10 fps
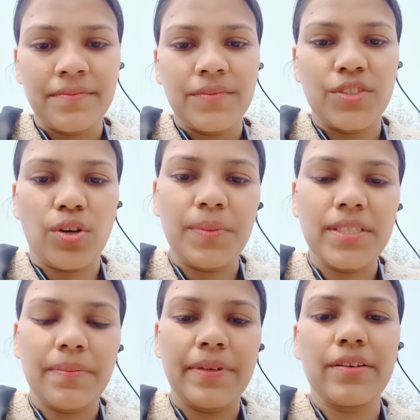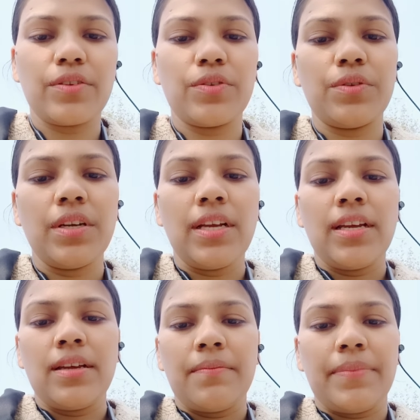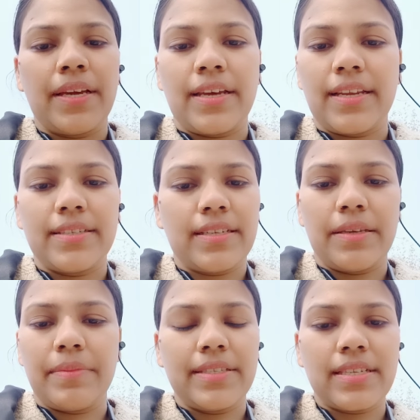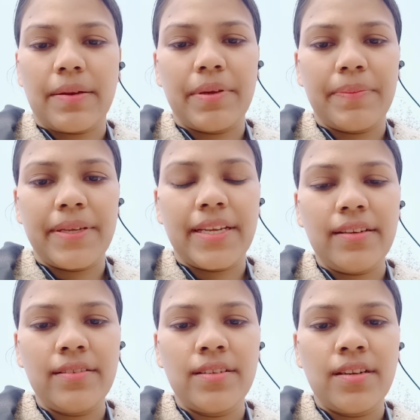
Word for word: 24 अप्रैल को बिहार एस आई का पेपर है